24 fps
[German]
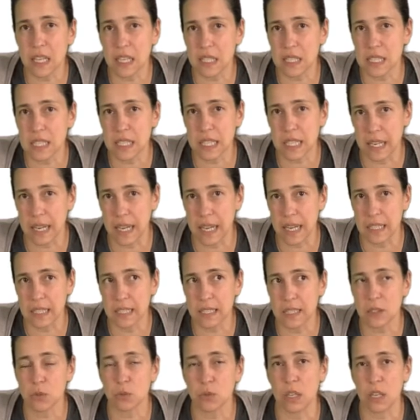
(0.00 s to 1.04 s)
ganz
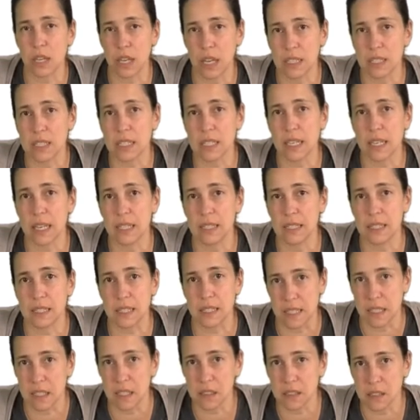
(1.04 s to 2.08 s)
Kleines oder ganz
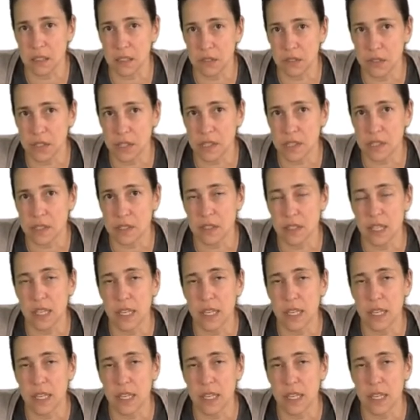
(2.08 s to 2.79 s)
Kleines Negatives.